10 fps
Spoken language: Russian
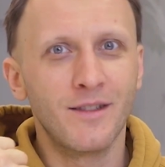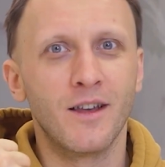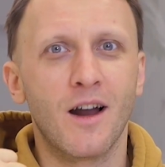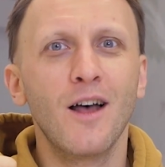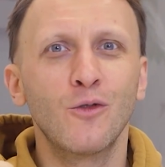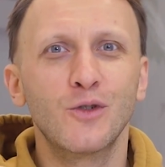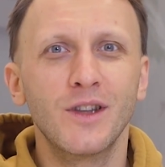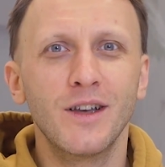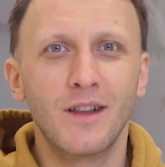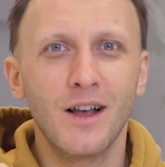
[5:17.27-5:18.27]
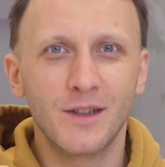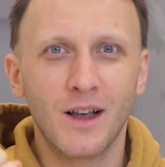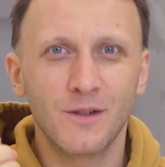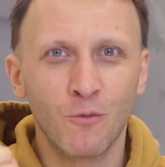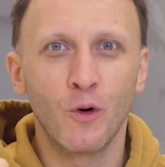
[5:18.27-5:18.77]
нерадужный, да,
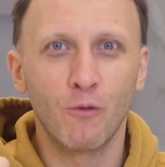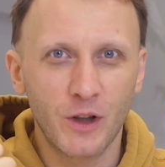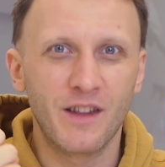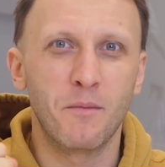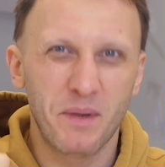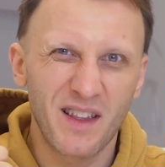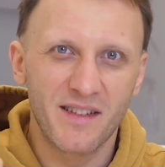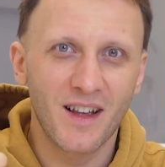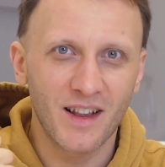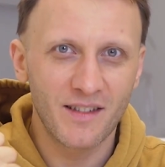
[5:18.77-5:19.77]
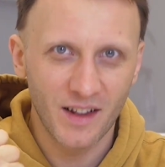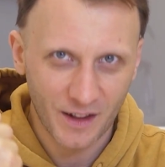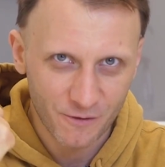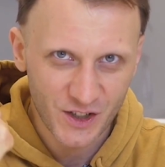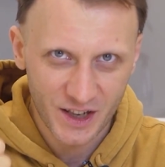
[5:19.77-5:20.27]
освоив вот эти 50
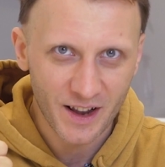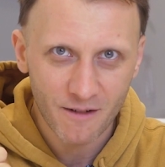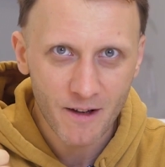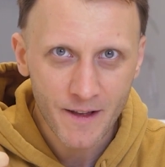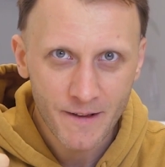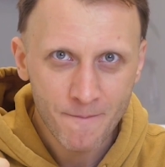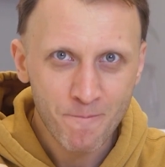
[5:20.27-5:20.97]
оттенков серого,